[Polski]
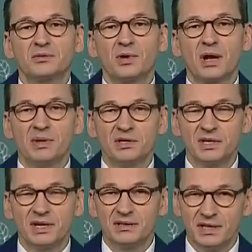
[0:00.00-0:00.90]
która
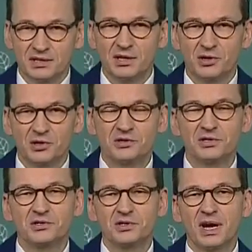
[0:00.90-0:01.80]
będzie nie tylko
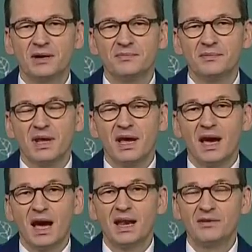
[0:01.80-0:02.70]
czystsza,
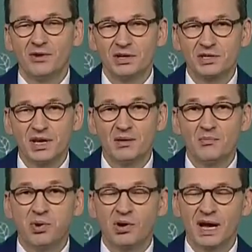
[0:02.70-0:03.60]
ale właśnie
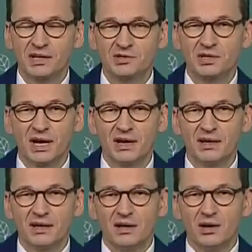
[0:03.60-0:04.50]
bogatsza
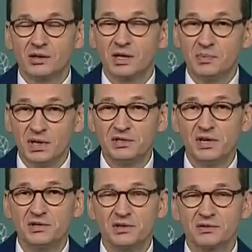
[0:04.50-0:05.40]
o te
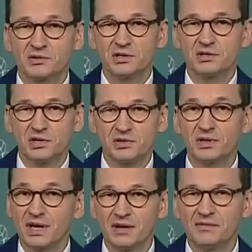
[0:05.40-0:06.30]
50,
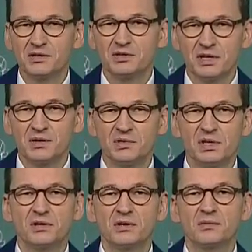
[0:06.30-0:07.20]
60, a nawet
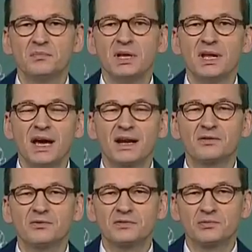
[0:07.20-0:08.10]
70
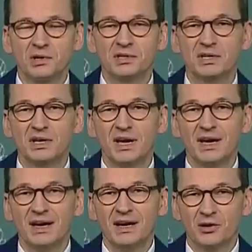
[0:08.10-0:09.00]
miliardów złotych
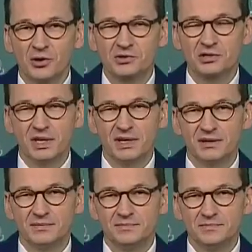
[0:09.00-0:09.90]
rocznie.